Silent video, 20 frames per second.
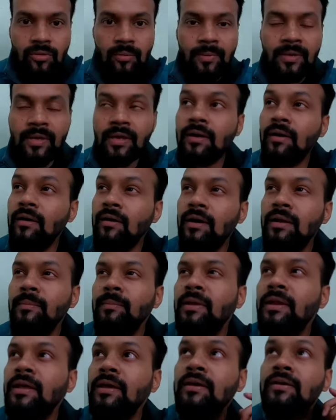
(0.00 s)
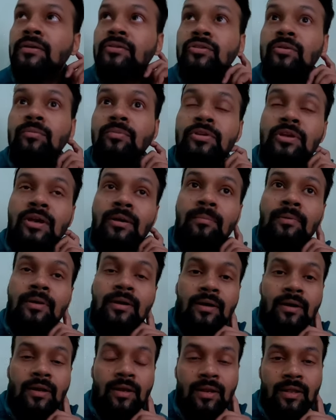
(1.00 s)
तो अभी एक अंकल मिले जो मुझे अपने
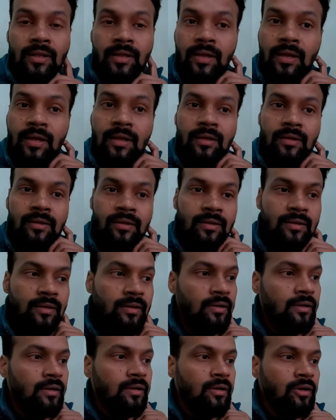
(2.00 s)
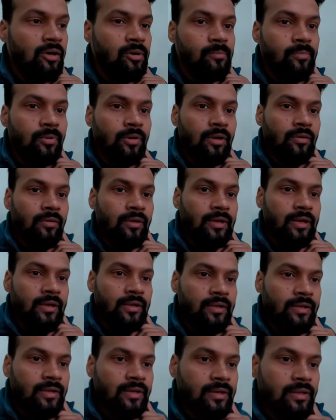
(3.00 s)
घर लेके आए हैं पुलाव
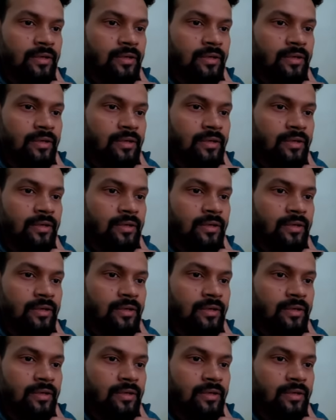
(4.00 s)
खिलाने के